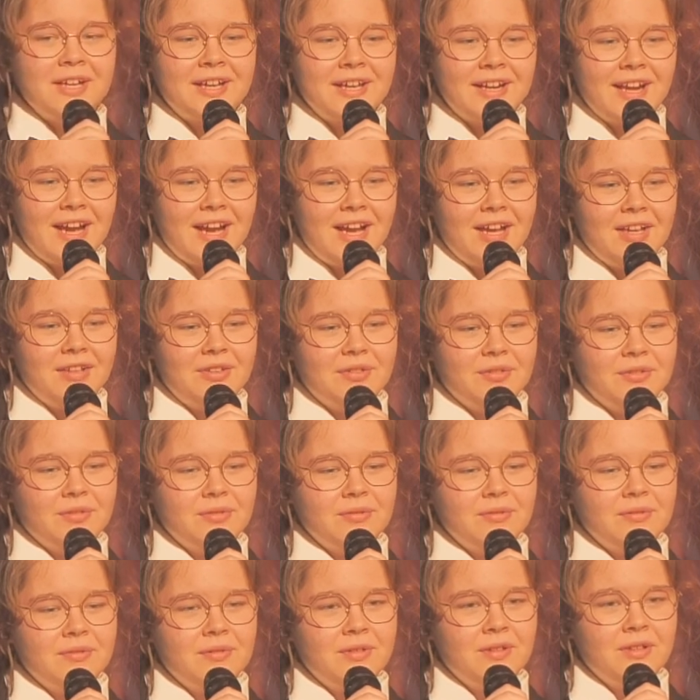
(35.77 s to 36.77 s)

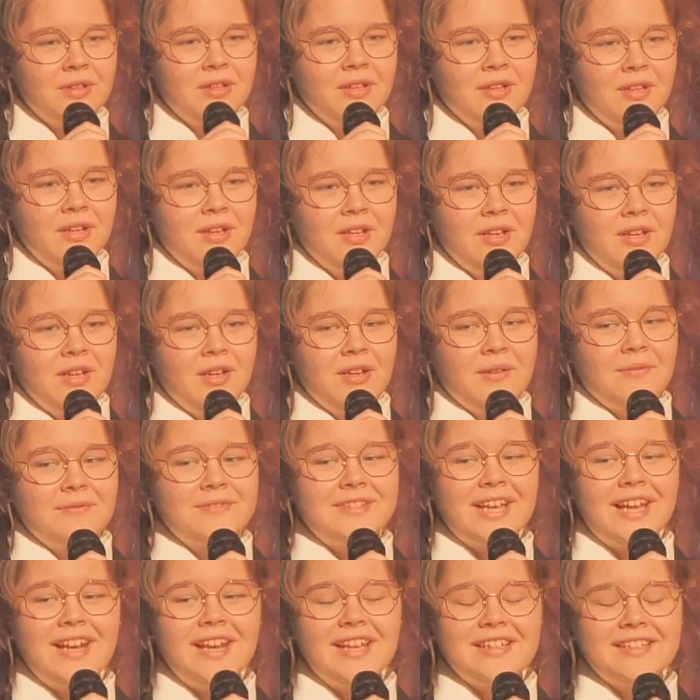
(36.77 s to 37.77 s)
kraju, w
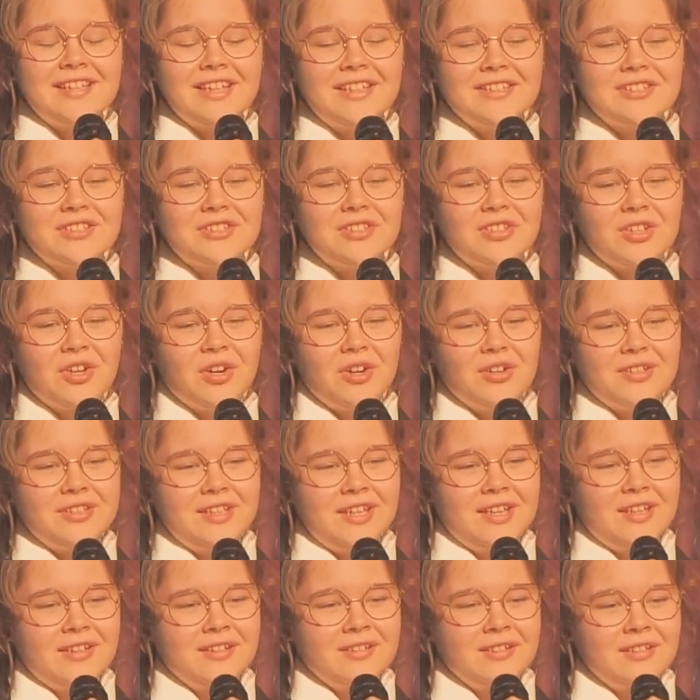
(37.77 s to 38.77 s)
dalekiej
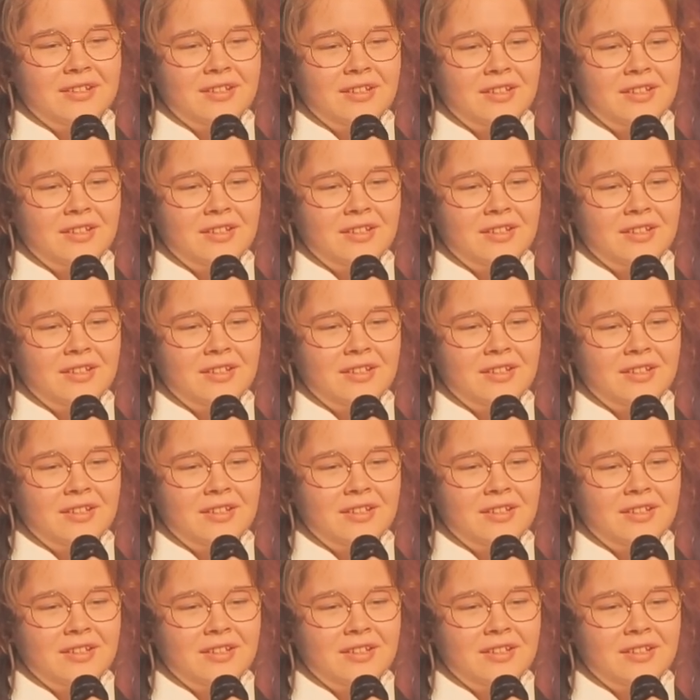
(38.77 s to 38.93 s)
stronie,